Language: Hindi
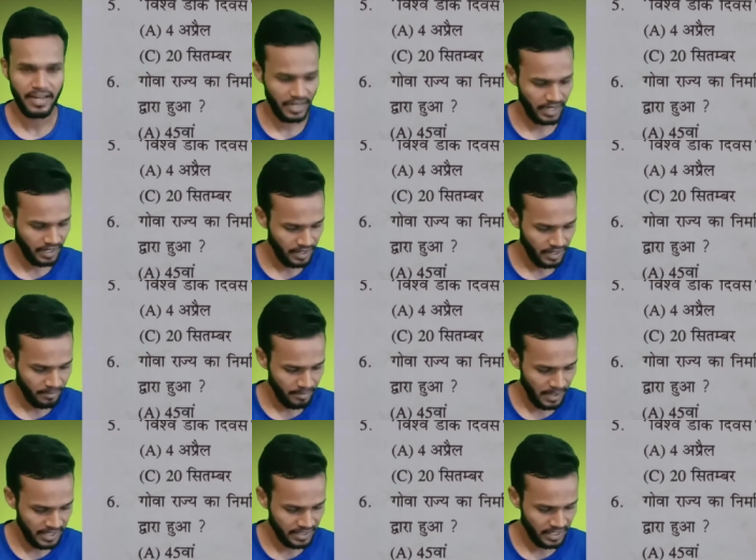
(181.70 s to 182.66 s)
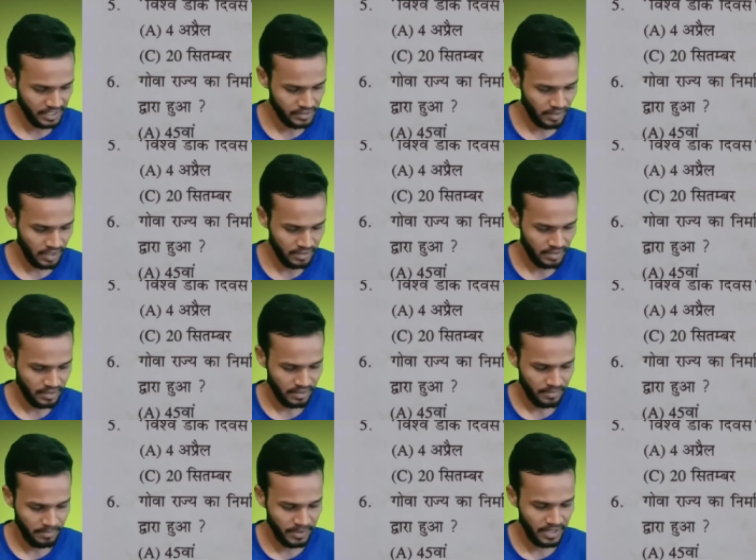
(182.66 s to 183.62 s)
ए पैंतालीसवां
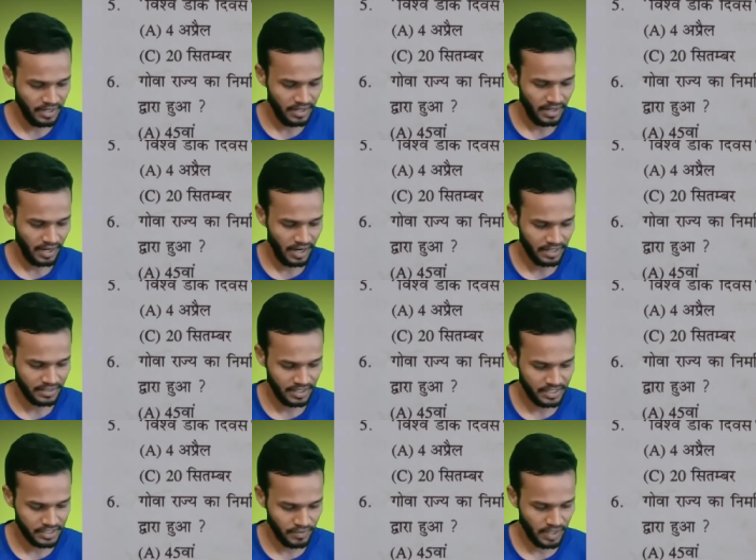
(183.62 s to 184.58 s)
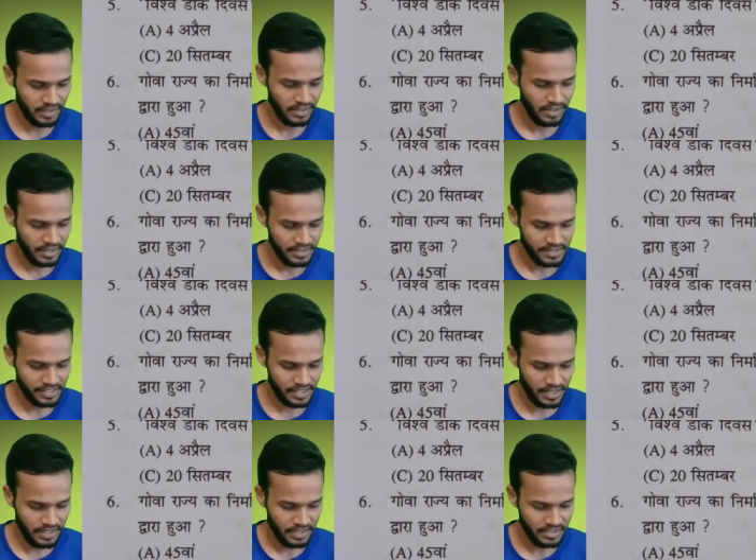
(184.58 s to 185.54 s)
बी अड़तालीसवां सी
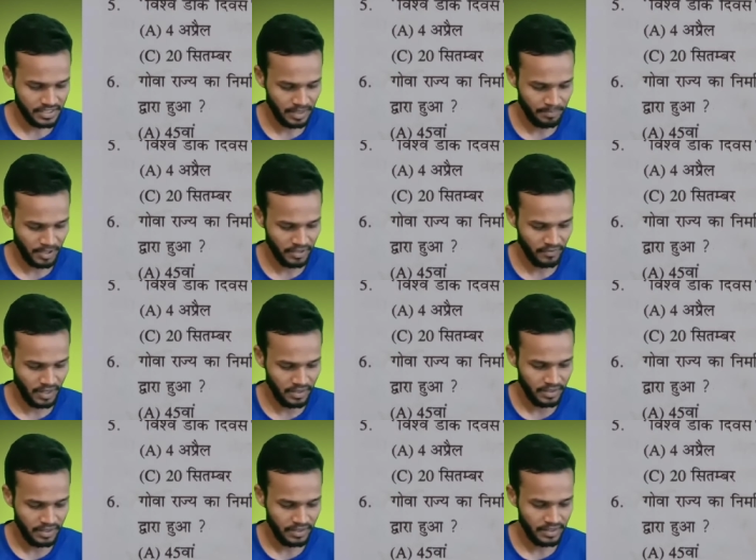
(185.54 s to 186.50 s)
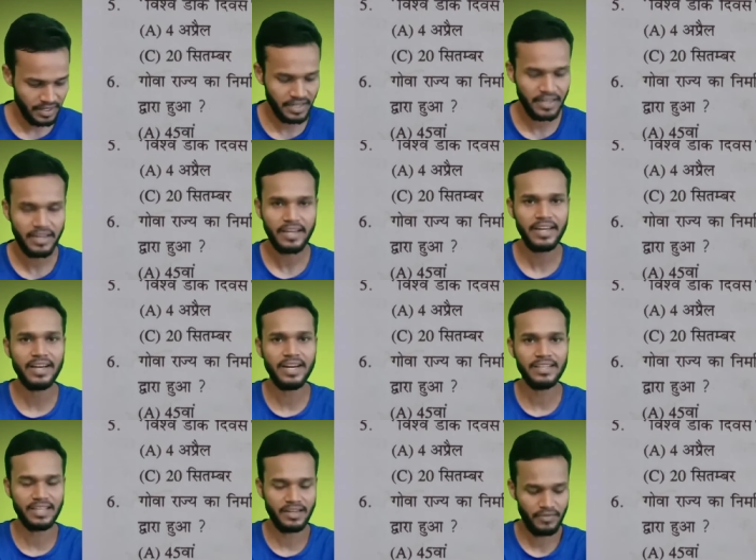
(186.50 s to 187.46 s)
छप्पनवा डी
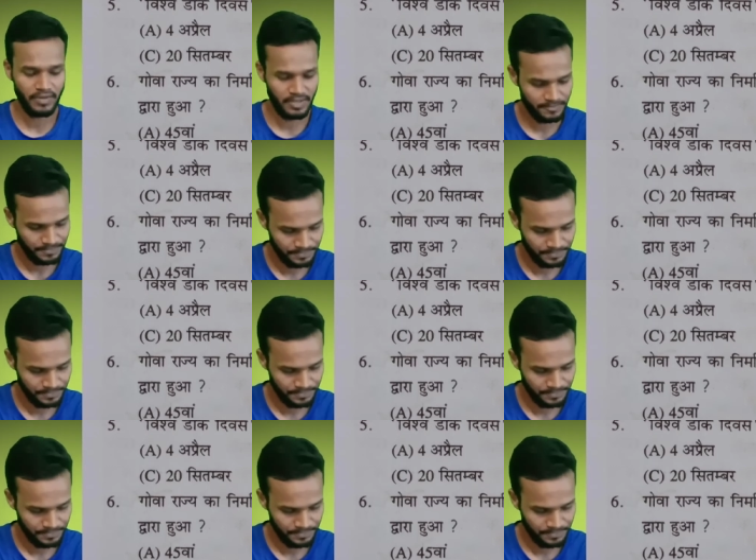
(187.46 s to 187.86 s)
इकहत्तरवा